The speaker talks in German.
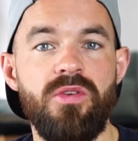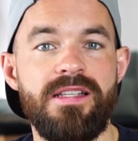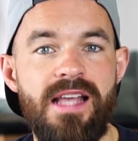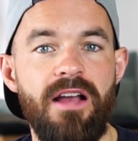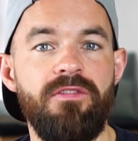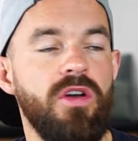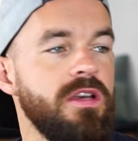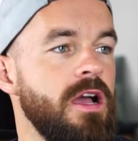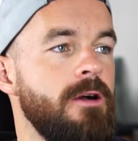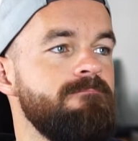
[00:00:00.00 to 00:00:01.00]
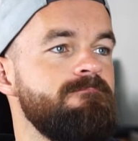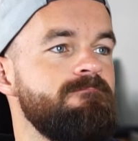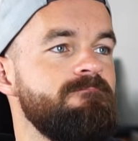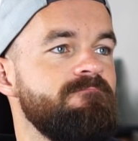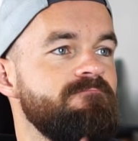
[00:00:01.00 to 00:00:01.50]
sogar sagen würden,
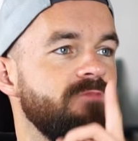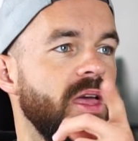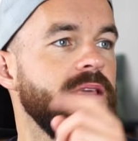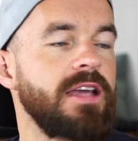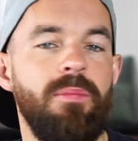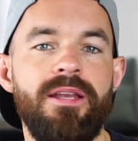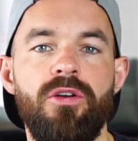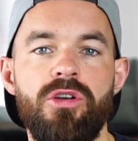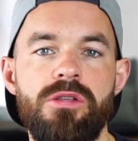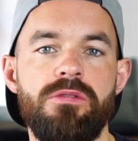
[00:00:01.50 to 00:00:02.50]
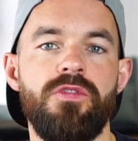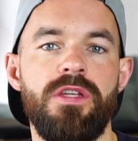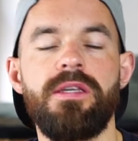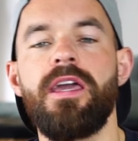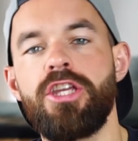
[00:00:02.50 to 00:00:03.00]
ich arbeite kostenlos für
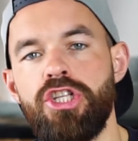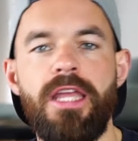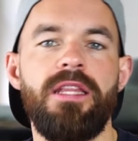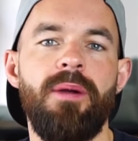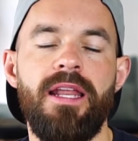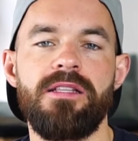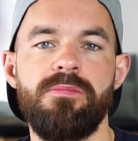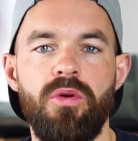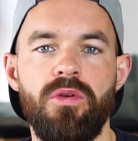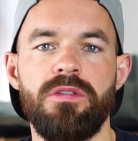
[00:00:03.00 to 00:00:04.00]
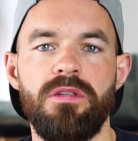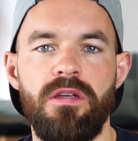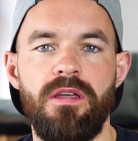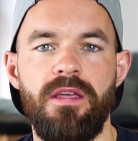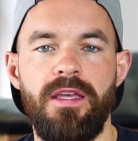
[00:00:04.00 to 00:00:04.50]
dich, ich schenke dir meine ganzen Produkte.
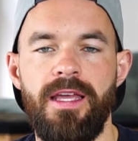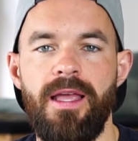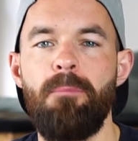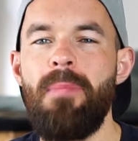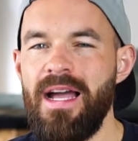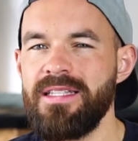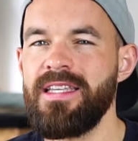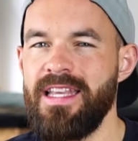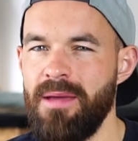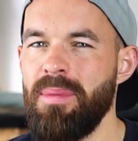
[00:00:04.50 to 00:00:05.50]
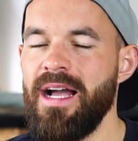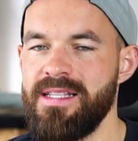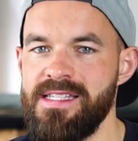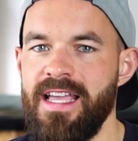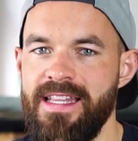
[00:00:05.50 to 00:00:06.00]
Macht in der
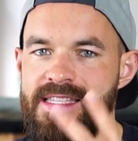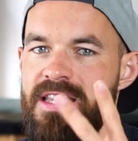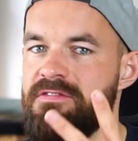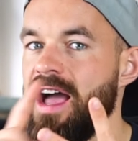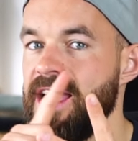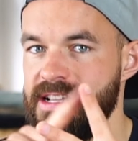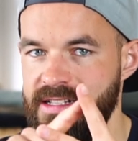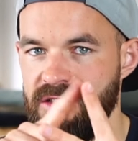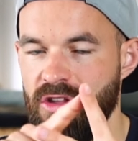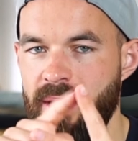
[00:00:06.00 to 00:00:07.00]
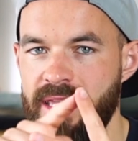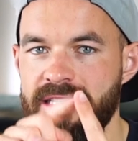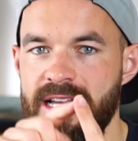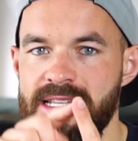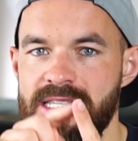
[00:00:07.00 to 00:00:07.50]
Praxis keinen Sinn, weil, nochmal hier,
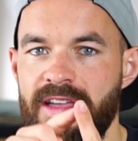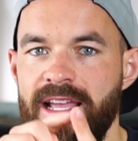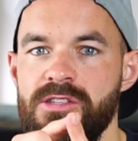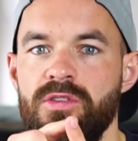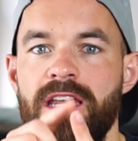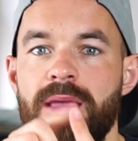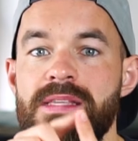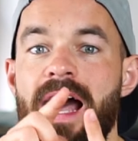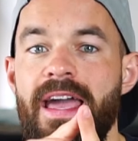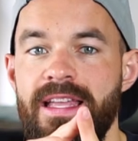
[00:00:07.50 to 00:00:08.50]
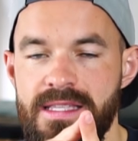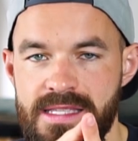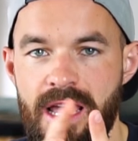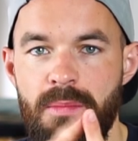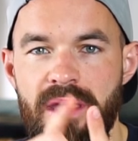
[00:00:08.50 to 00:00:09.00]
Daseinszweck eines Unternehmens
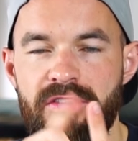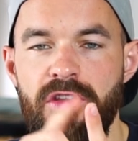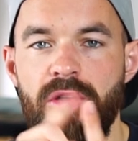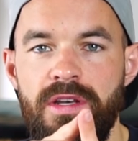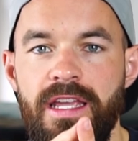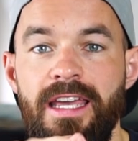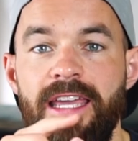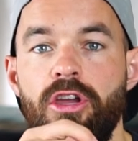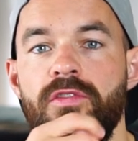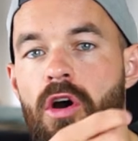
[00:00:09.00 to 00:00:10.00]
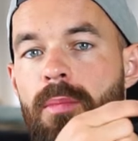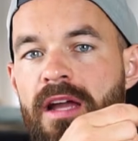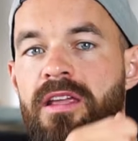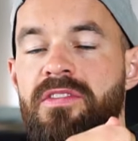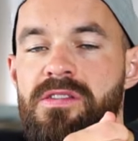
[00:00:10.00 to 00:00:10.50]
eins, wir für die Kunden generieren, können wir auch
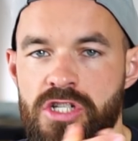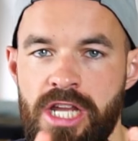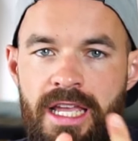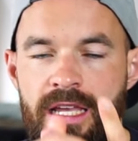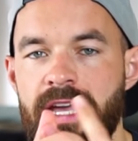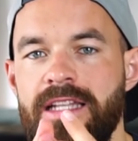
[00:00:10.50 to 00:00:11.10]
machen, indem wir was verschenken.